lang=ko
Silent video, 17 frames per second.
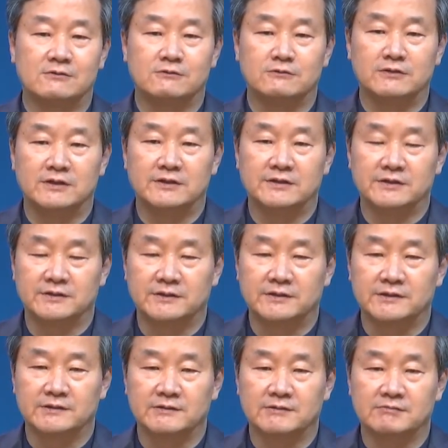
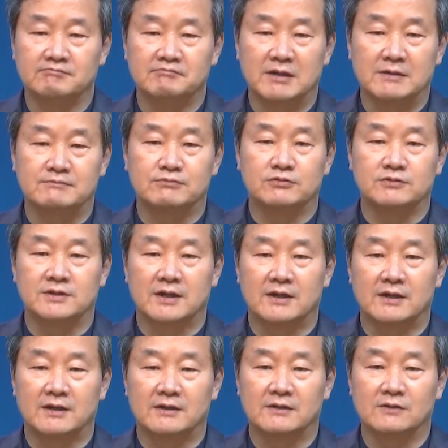군인이었던
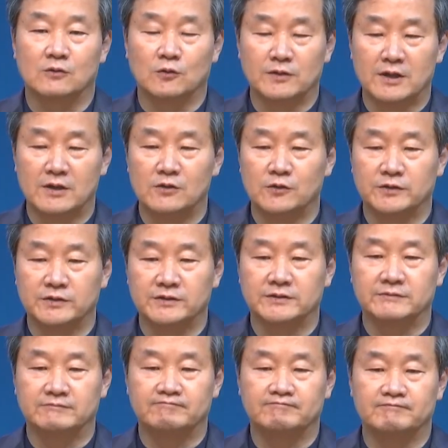백부장
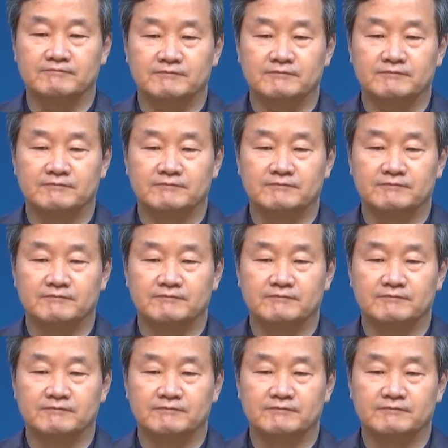고넬료는